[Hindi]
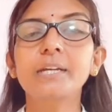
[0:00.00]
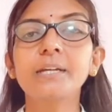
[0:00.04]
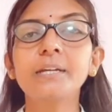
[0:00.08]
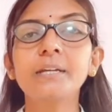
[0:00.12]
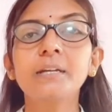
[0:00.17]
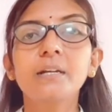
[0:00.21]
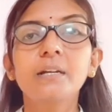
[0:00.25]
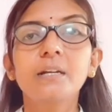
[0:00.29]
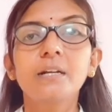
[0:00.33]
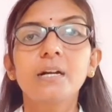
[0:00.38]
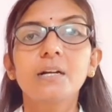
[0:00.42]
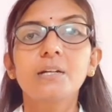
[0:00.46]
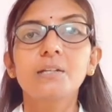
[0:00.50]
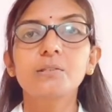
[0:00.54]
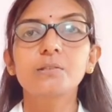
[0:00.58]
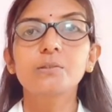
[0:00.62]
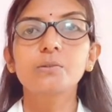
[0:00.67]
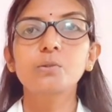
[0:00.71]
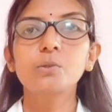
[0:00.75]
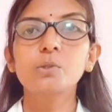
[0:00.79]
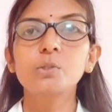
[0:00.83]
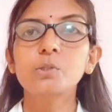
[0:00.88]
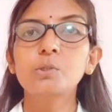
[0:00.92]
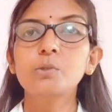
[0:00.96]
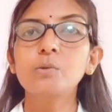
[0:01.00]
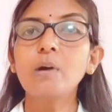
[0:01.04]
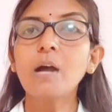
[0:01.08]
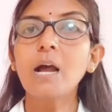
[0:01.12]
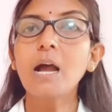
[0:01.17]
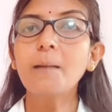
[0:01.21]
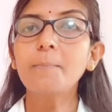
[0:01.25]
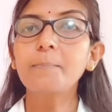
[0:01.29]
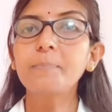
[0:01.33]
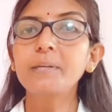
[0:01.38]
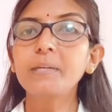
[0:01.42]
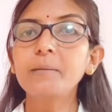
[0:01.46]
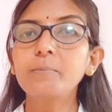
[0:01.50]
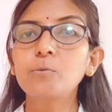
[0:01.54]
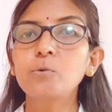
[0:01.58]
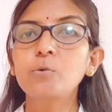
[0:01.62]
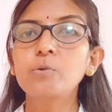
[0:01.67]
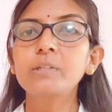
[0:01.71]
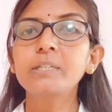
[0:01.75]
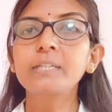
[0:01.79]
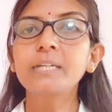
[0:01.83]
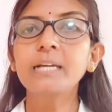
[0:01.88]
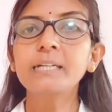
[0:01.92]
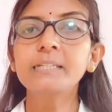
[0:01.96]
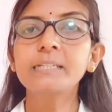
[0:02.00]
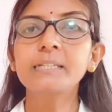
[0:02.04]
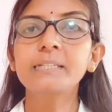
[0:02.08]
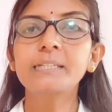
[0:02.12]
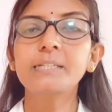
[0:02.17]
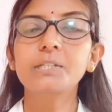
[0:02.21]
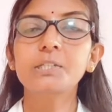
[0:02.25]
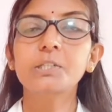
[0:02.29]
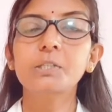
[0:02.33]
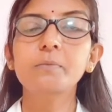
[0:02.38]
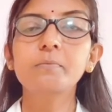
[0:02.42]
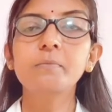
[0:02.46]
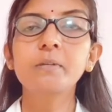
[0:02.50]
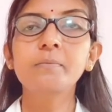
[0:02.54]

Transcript: है दोस्तों आप निमोनिया के केस